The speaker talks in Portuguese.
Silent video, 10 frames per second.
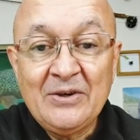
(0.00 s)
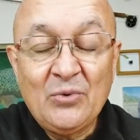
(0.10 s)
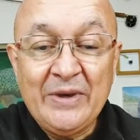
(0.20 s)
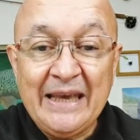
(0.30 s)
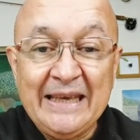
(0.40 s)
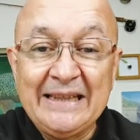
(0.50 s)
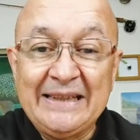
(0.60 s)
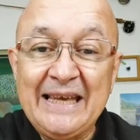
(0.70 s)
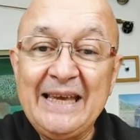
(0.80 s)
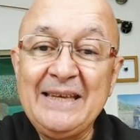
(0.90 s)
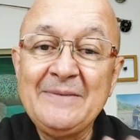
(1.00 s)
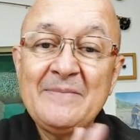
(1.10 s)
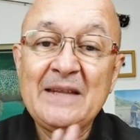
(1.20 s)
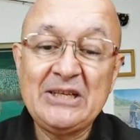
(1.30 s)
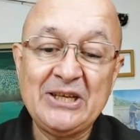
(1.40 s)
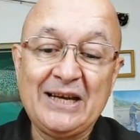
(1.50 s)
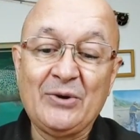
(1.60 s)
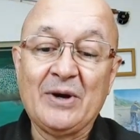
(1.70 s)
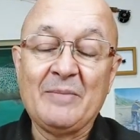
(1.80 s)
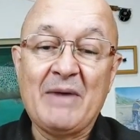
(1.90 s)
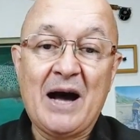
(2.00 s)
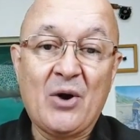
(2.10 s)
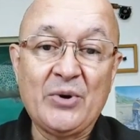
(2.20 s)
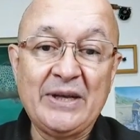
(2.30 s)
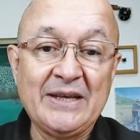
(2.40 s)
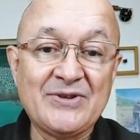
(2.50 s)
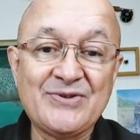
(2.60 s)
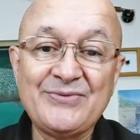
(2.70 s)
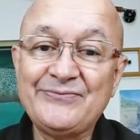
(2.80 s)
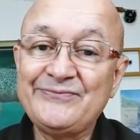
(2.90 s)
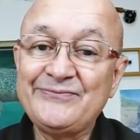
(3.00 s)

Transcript: O que, que tem de anormal nisso?